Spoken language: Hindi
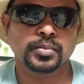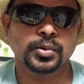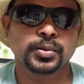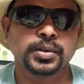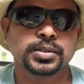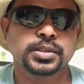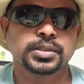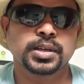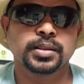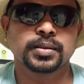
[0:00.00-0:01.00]
बहुत दिन से
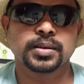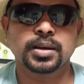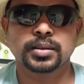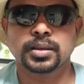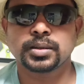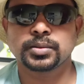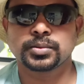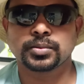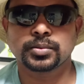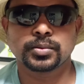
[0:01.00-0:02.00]
इसका इंतज़ार था
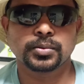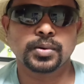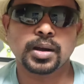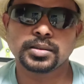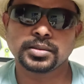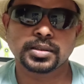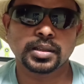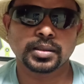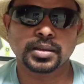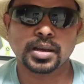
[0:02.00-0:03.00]
तो आज इसका
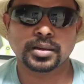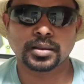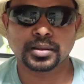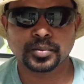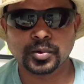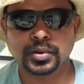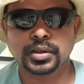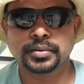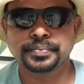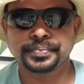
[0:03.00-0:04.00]
इंतज़ार ख़त्म हो
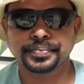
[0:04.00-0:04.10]
गया